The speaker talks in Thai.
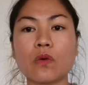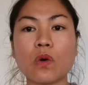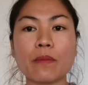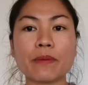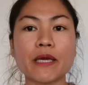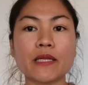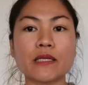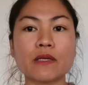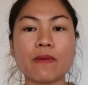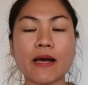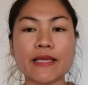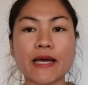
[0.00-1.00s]
ความคิดที่
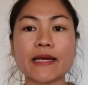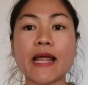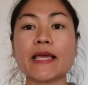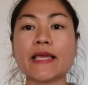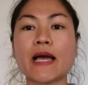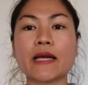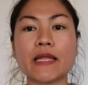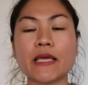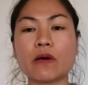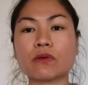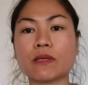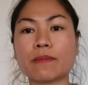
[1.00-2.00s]
ว่าอยากได้อย่างเดี
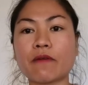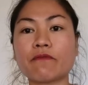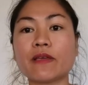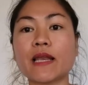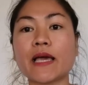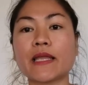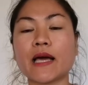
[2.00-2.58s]
ยว สำหรับวิไล